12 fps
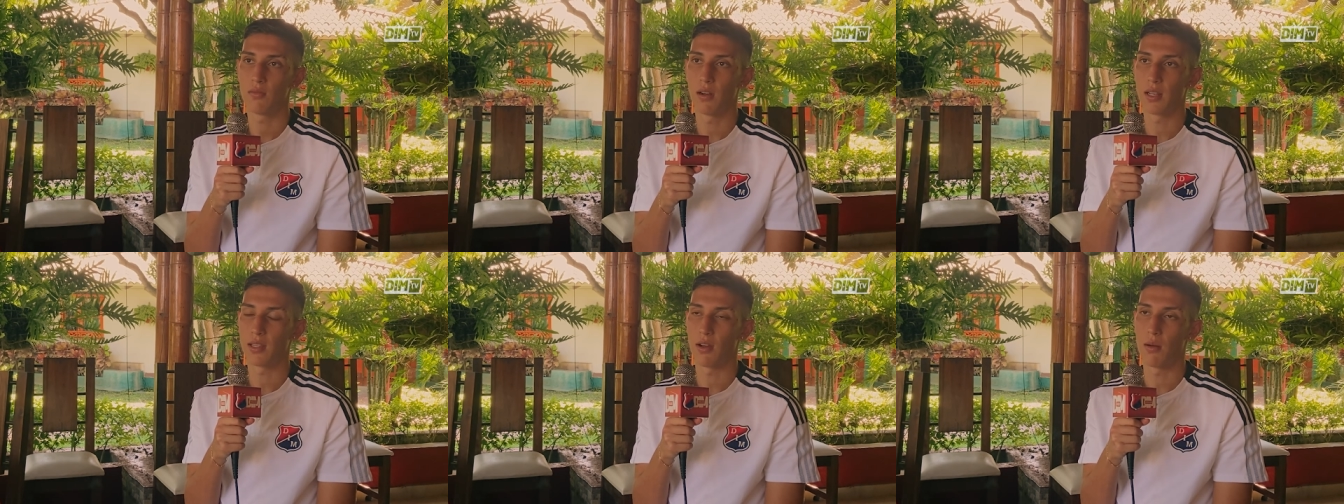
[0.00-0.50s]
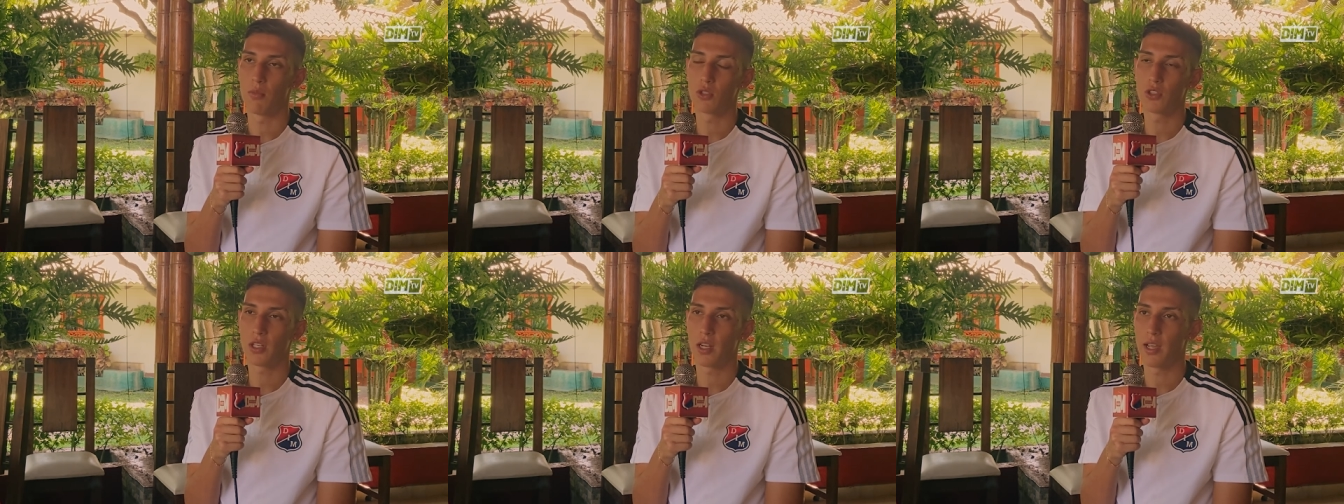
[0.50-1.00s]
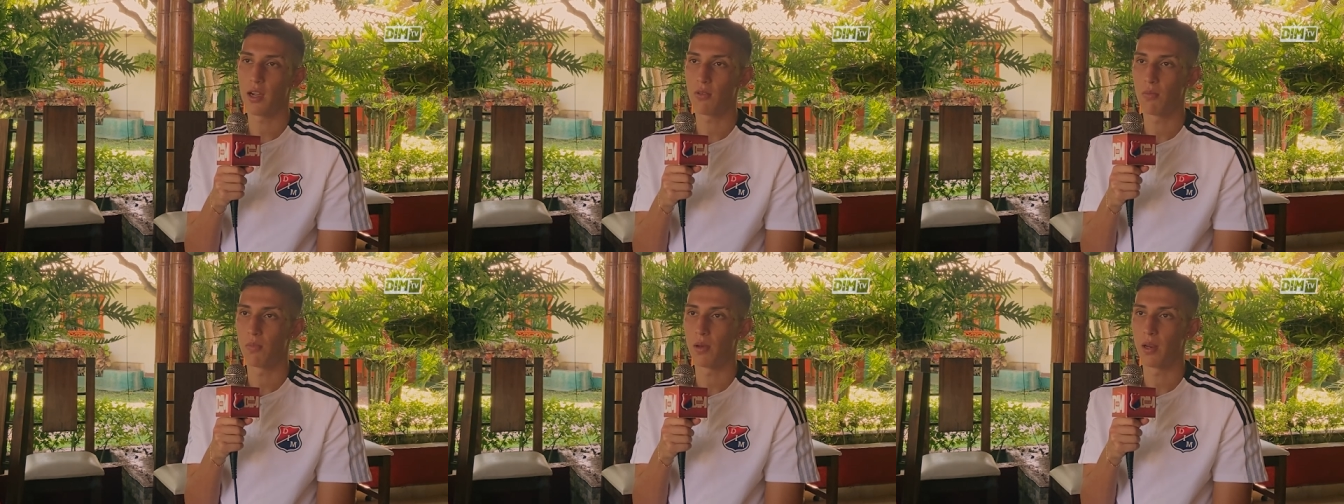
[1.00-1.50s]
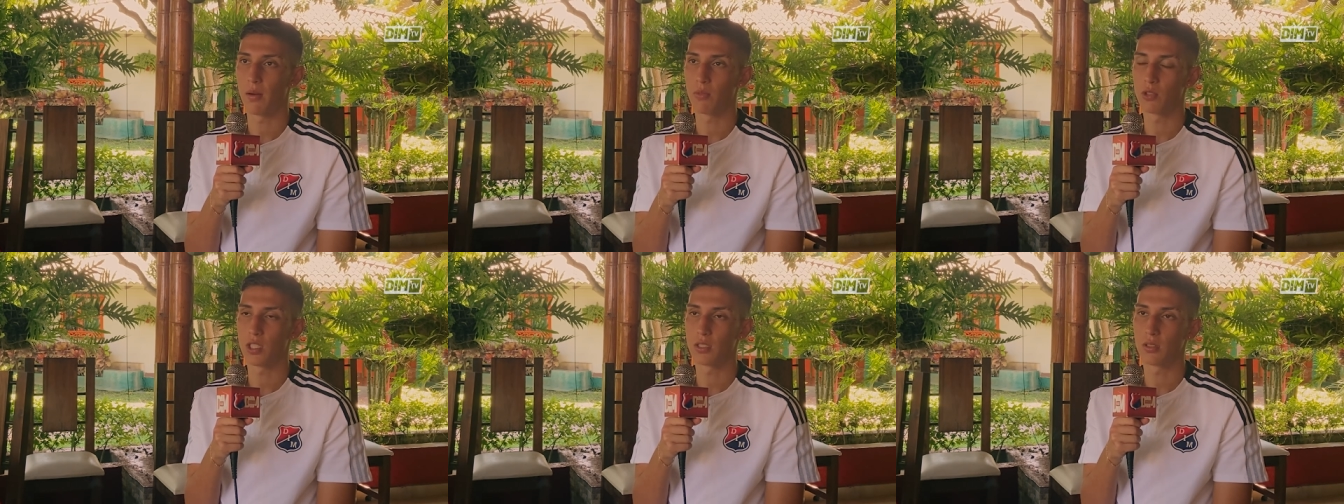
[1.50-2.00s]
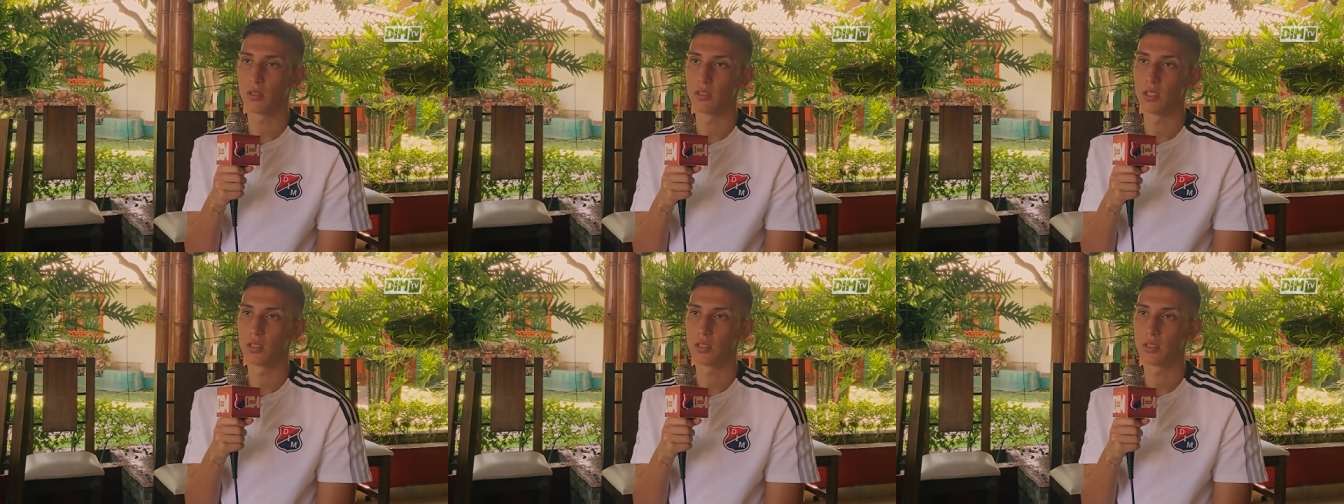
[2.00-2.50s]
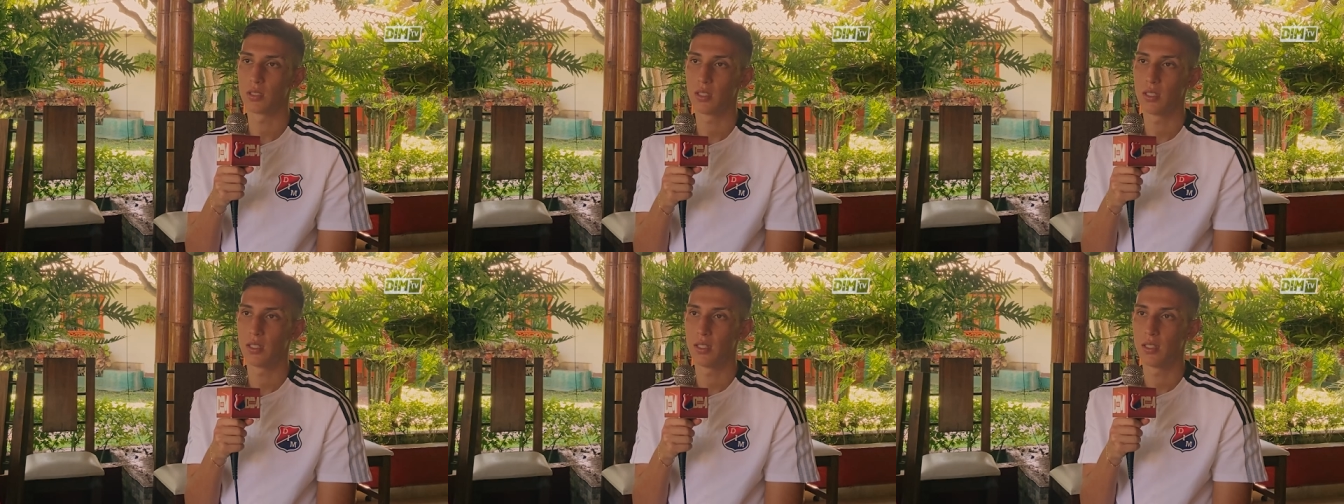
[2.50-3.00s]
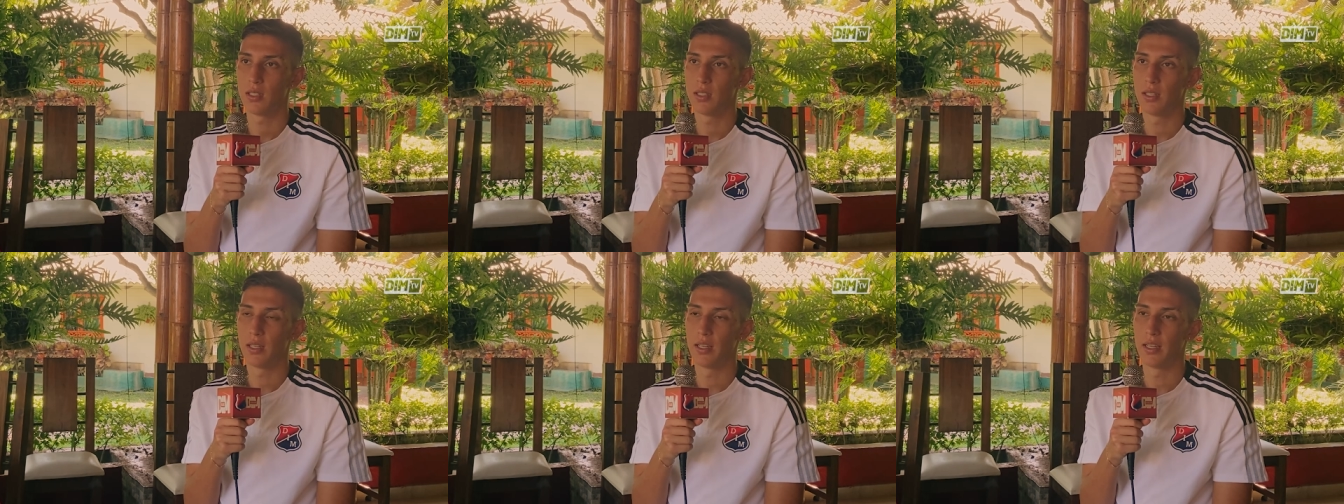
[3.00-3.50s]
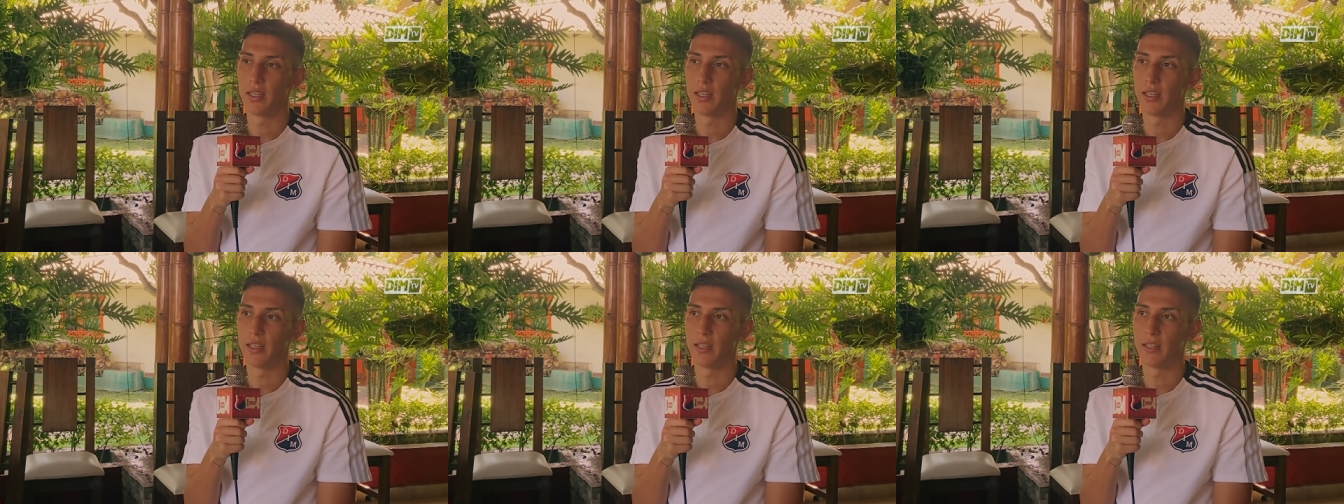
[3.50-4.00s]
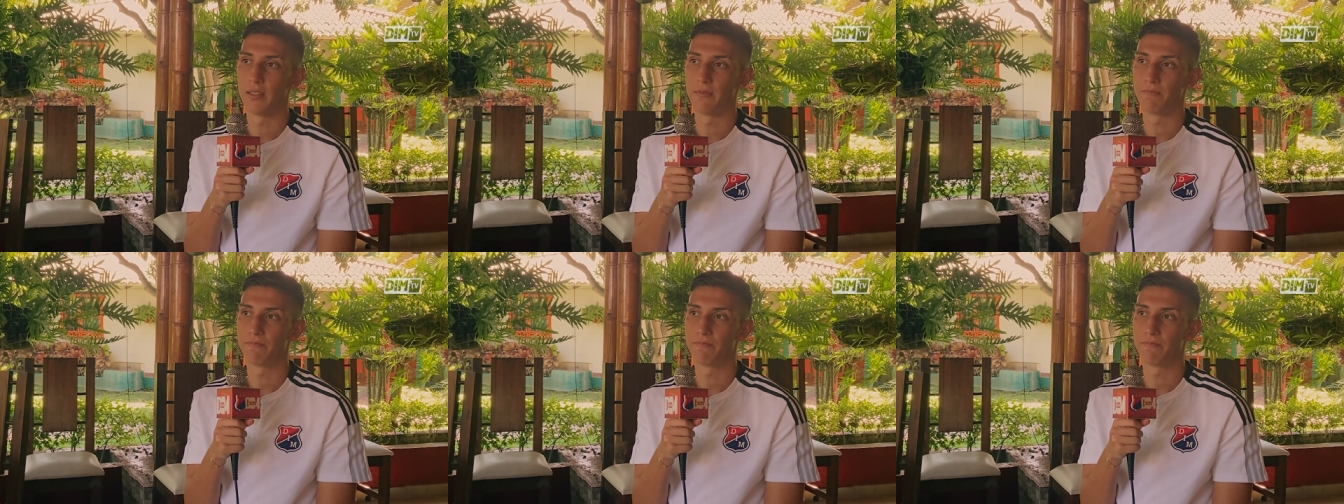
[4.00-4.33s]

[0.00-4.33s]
faltaba mucho y quería cumplir muchas cosas. Eh,